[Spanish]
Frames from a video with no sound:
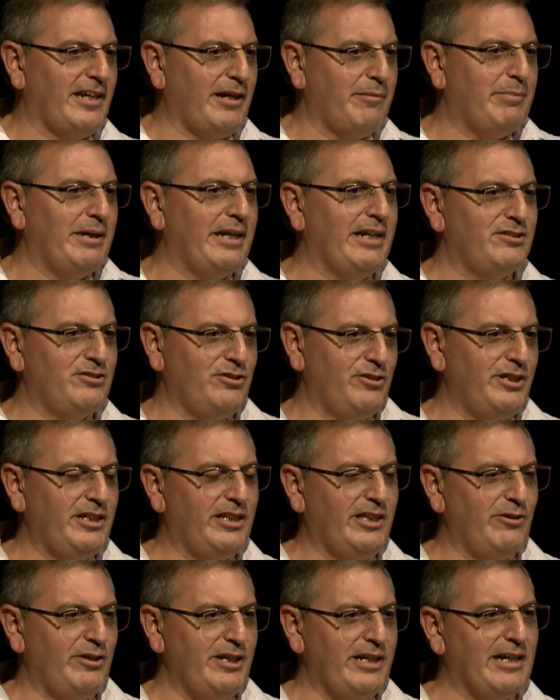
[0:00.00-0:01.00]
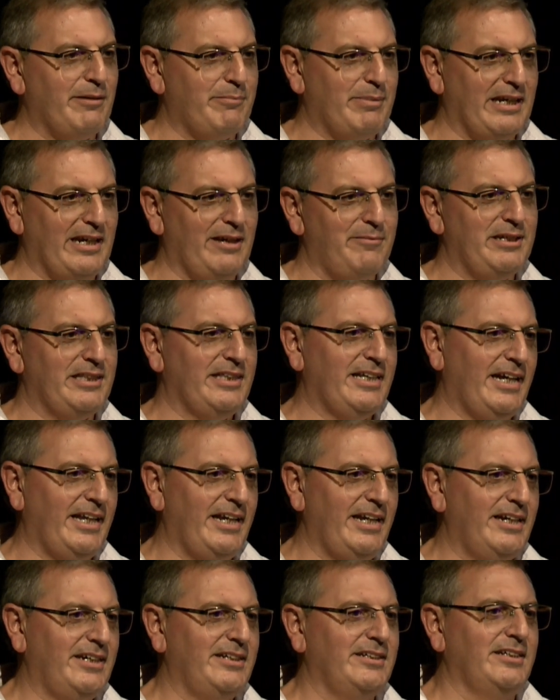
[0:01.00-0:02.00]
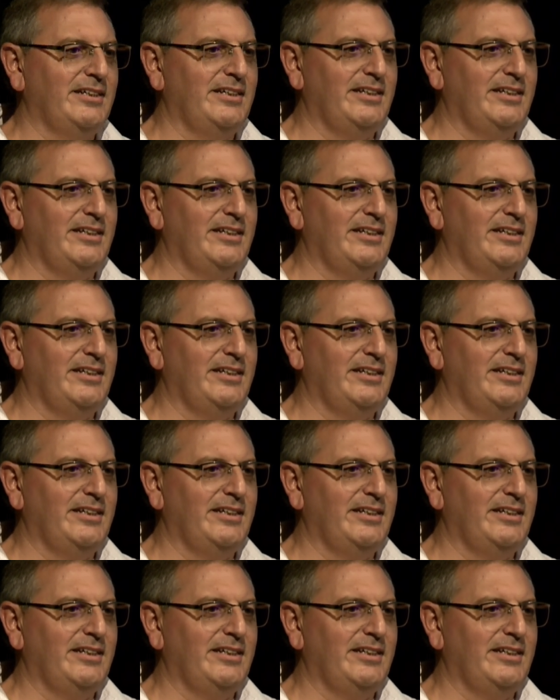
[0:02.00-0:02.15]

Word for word: reparación histórica parlamentaria